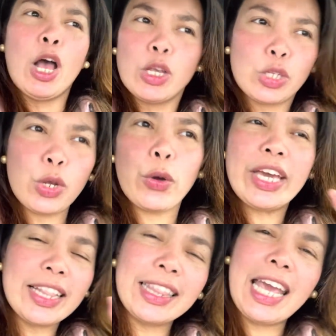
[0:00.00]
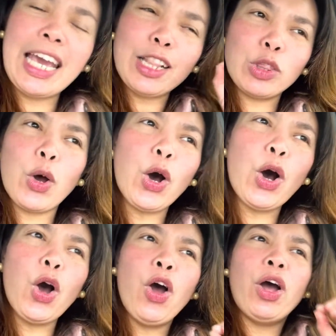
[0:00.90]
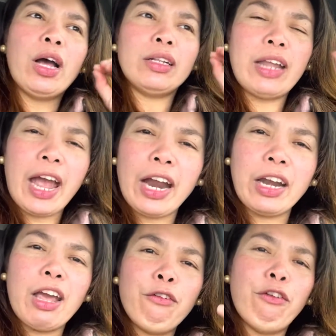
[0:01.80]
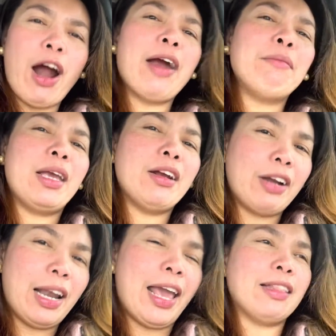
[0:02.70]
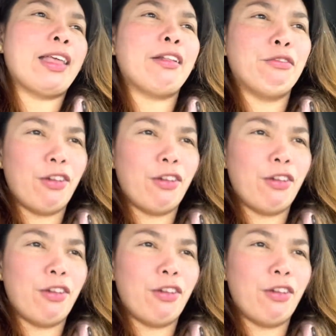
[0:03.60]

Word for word: So hindi ito dairy farming related